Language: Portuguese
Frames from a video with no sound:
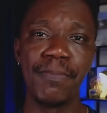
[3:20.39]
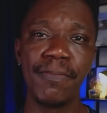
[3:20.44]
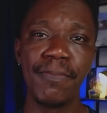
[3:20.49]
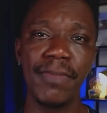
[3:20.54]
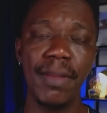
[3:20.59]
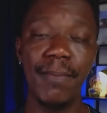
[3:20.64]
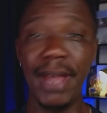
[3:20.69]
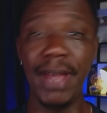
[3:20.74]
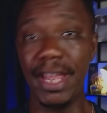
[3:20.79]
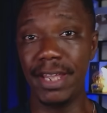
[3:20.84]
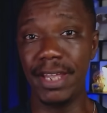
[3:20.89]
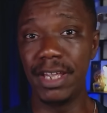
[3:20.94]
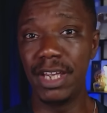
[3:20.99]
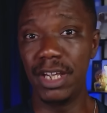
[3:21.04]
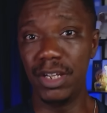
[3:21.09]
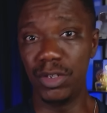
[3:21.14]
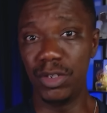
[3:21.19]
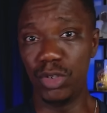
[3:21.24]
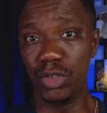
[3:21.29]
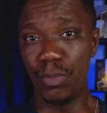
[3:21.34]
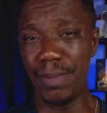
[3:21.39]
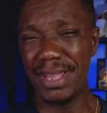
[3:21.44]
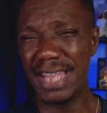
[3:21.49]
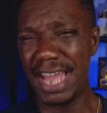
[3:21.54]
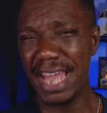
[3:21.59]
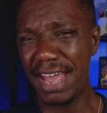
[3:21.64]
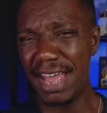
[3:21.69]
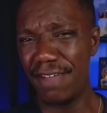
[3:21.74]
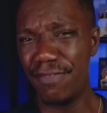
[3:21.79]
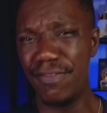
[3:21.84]
Bem, no
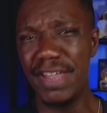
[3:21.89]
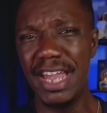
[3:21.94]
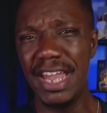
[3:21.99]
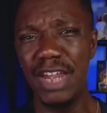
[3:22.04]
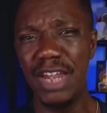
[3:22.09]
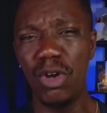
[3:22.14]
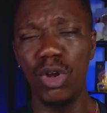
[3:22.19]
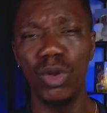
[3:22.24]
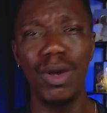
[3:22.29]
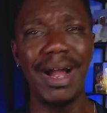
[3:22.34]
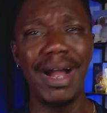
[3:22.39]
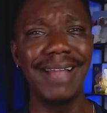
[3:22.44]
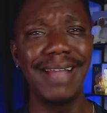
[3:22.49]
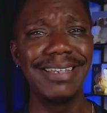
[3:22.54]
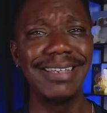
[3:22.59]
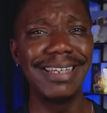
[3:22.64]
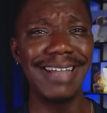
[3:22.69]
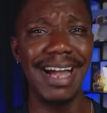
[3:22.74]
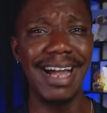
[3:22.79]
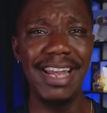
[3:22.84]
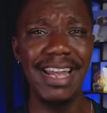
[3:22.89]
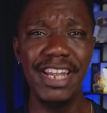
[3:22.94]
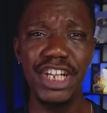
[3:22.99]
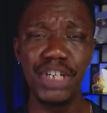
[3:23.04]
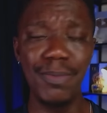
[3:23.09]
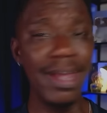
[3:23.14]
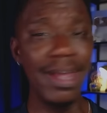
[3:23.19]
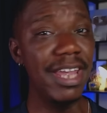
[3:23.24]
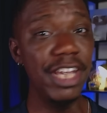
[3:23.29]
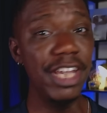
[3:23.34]
PDF, ele coloca detalhes
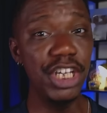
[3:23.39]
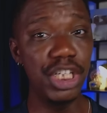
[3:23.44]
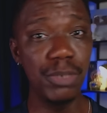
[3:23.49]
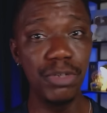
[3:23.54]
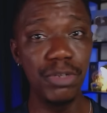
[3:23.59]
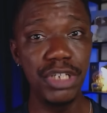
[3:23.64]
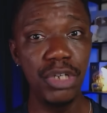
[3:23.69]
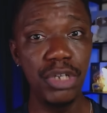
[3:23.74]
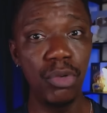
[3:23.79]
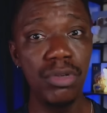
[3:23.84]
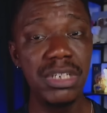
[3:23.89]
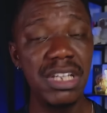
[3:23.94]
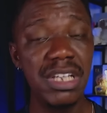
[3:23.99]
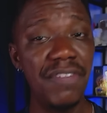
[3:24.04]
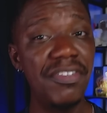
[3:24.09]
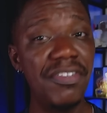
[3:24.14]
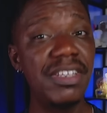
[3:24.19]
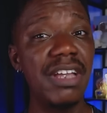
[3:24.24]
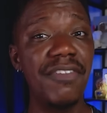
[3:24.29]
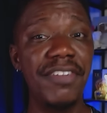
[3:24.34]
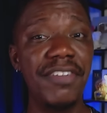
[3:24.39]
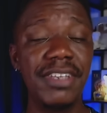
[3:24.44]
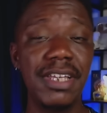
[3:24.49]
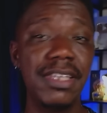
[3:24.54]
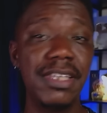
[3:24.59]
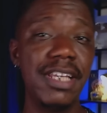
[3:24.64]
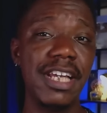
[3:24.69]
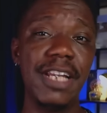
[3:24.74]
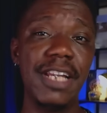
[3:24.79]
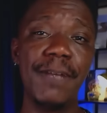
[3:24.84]
bem íntimos, inclusive da vida
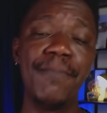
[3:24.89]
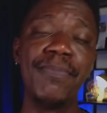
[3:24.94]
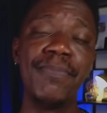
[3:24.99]
dele.